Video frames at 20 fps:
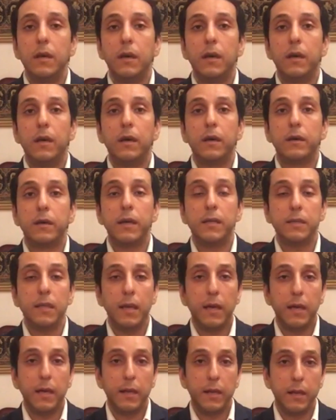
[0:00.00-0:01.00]
آه جت
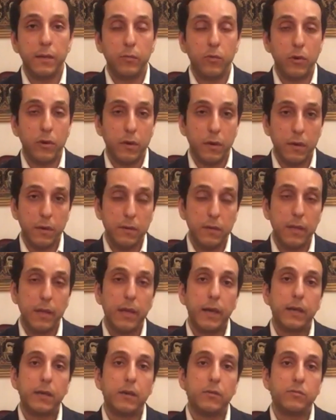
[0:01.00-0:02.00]
حاله معقده
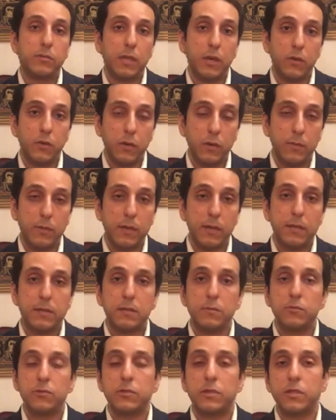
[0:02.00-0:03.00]
الحقيقه ومتحوله من
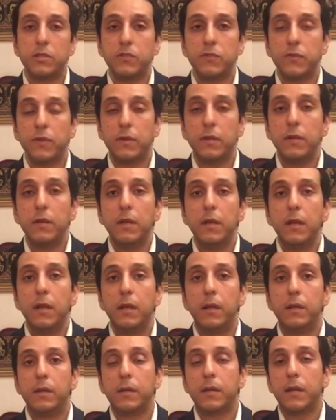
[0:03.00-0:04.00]
كذا مستشفى
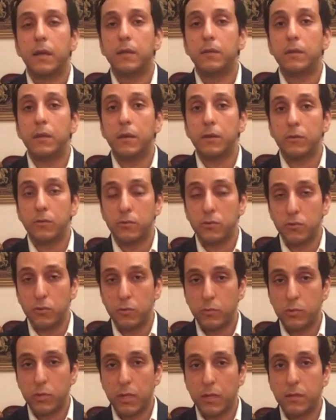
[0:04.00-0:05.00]
لان كان عندها كسور
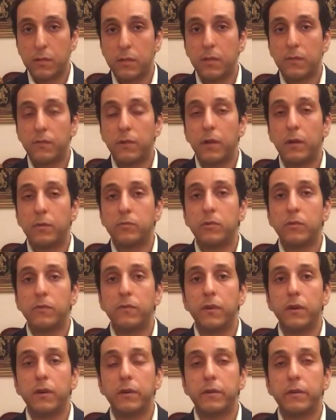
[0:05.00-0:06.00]
متعدده في العمود
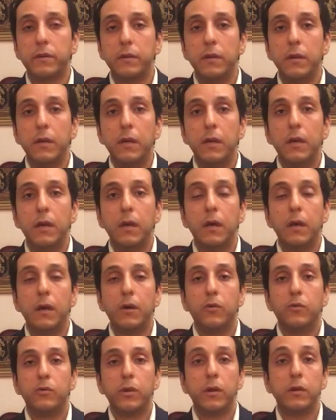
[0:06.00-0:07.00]
الفقري
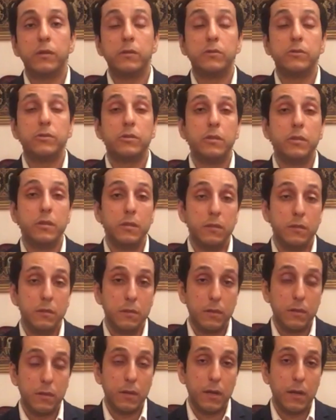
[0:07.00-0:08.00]
آه، وضغط شديد
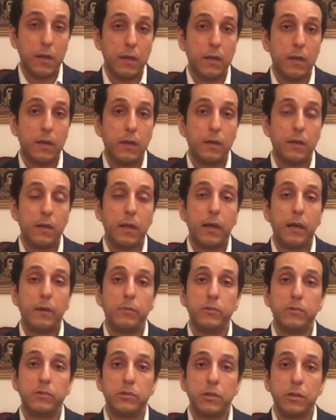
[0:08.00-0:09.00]
على
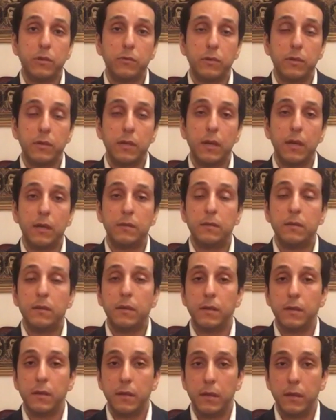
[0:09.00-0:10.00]
الحبل الشوكي أدى
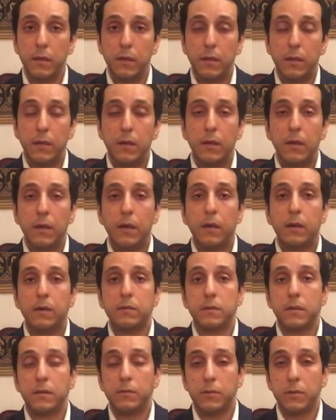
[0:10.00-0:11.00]
إلى آه،
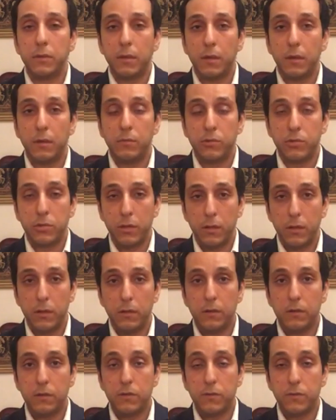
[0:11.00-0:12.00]
إصابتها
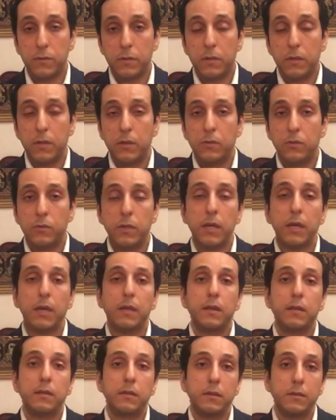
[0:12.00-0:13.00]
بشلل نصفي وده
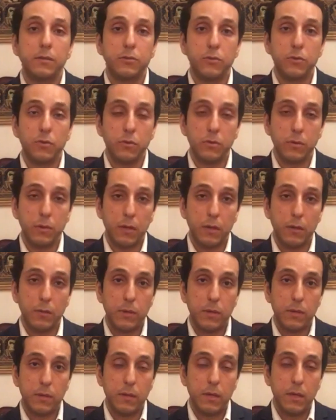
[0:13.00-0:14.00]
كان نتيجة سقوطها
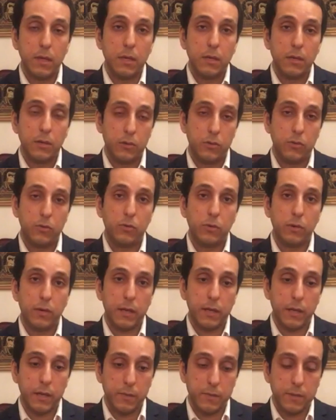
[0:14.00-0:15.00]
من الدور
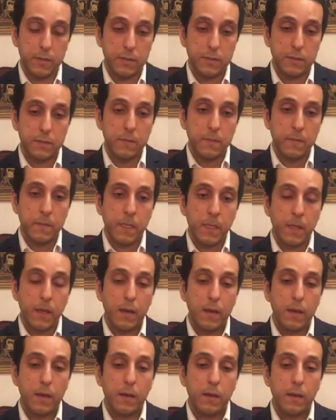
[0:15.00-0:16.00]
الخامس
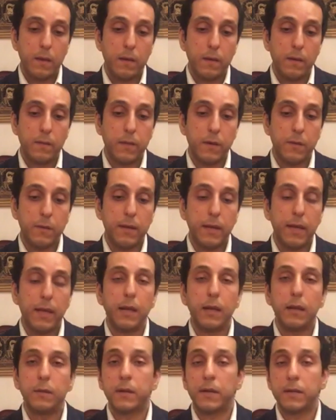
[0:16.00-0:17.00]
آه، طبعا
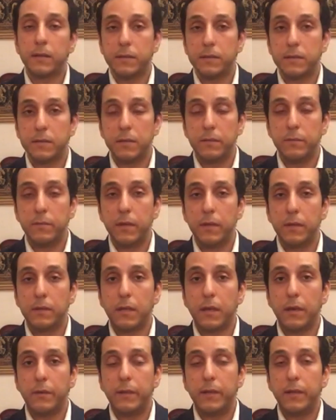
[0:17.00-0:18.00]
الحالة لما جت الاستقبال
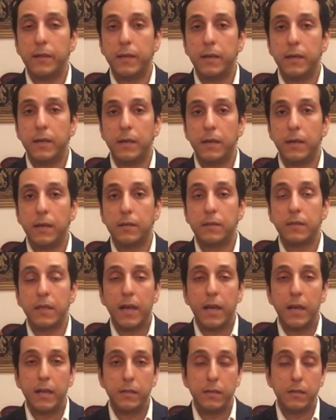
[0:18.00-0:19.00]
اتعمل لها
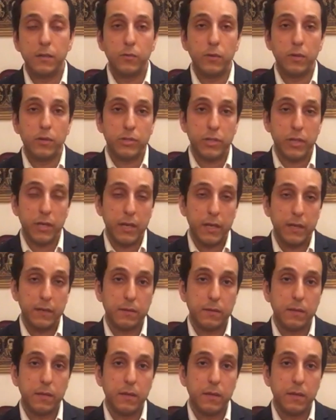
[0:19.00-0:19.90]
تحاليل واشعاعات